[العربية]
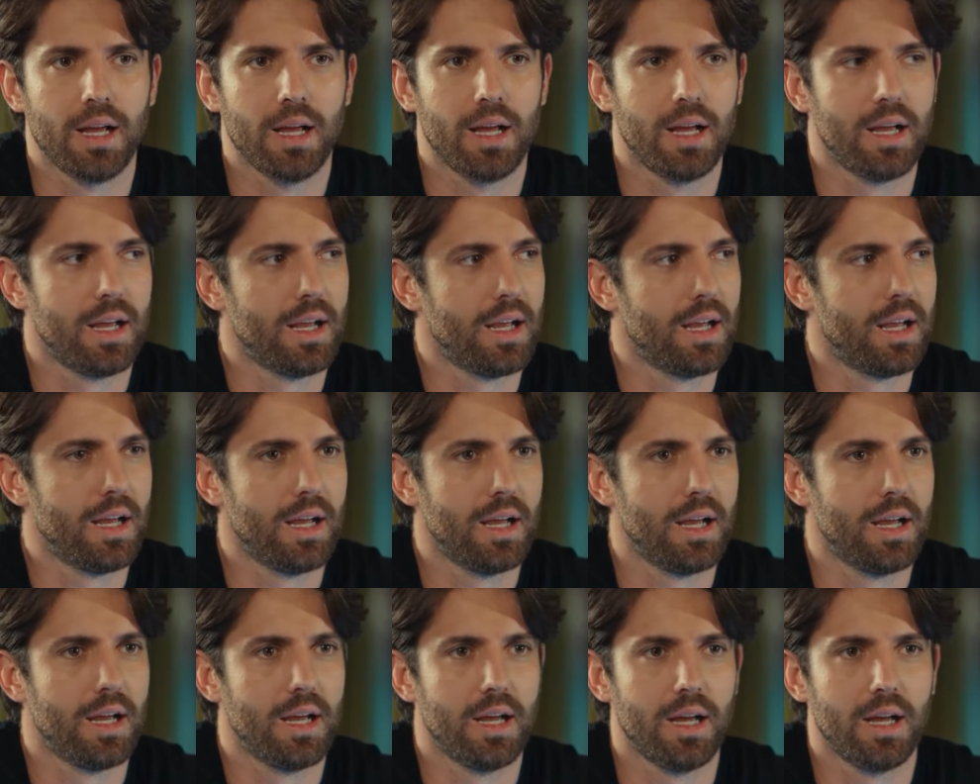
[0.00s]
عقلاتها
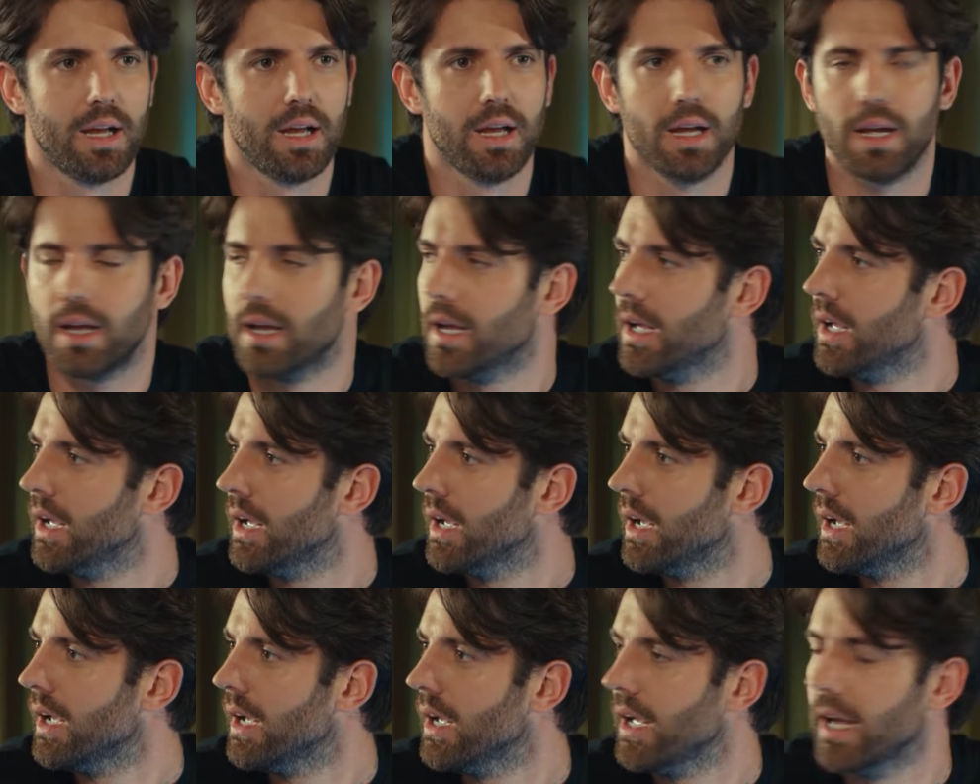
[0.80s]
وطالعها معه
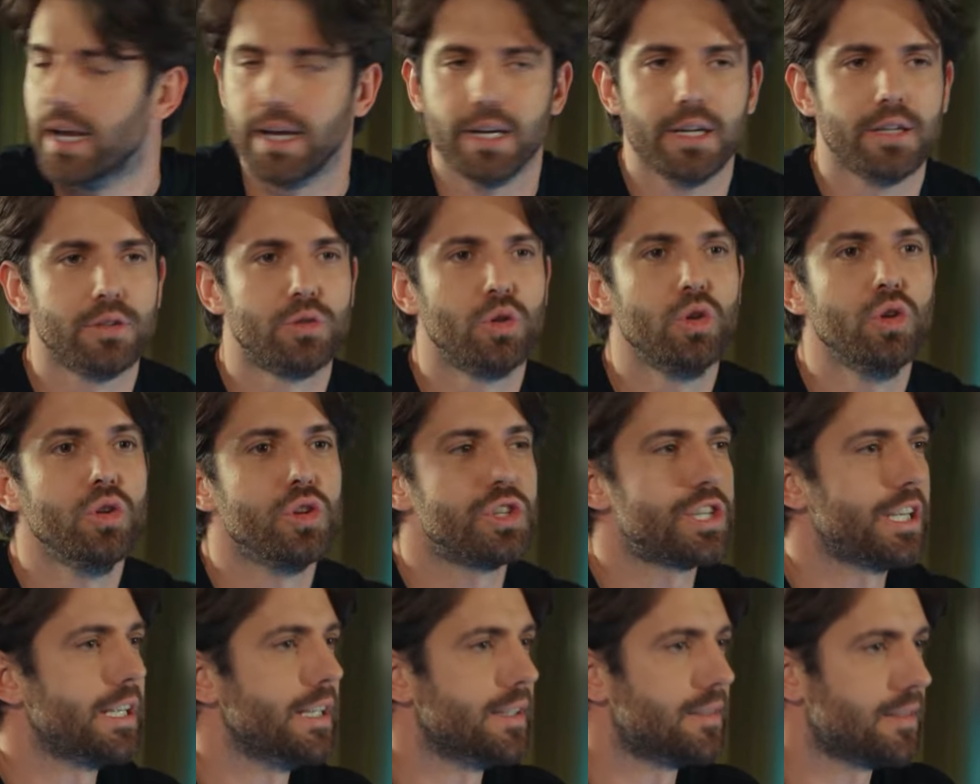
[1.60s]
يعني بتصير راحوا
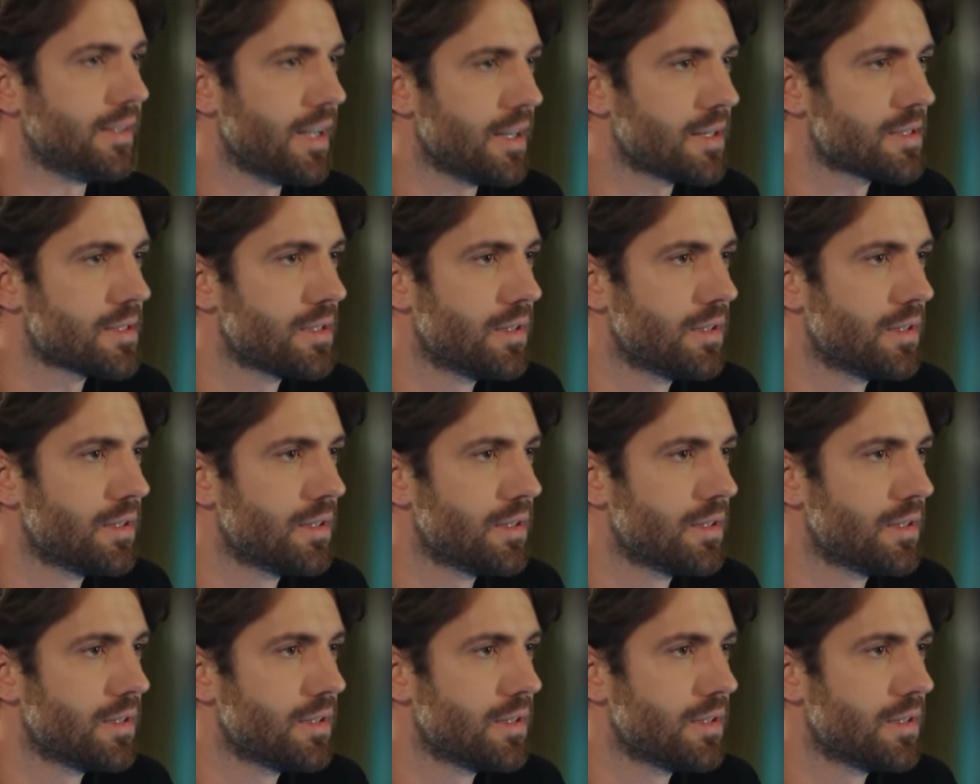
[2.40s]
مشان العرس